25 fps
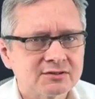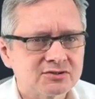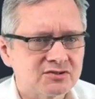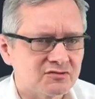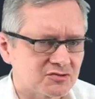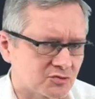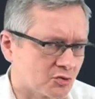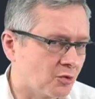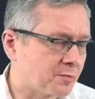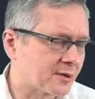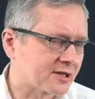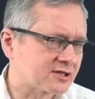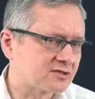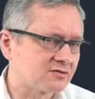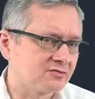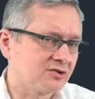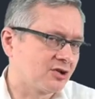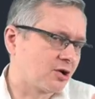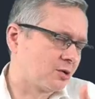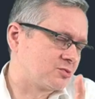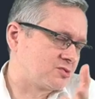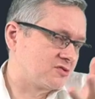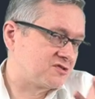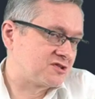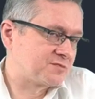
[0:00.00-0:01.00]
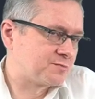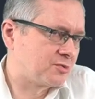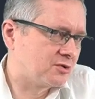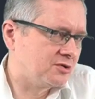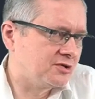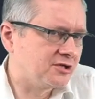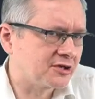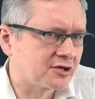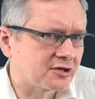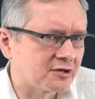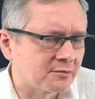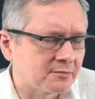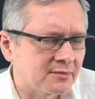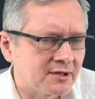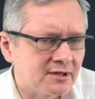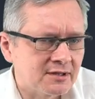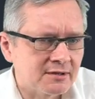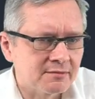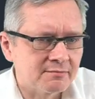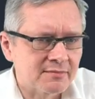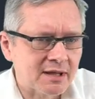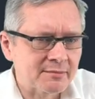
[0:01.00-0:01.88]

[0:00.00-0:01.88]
czy współpracownikom, czy wspólnikom,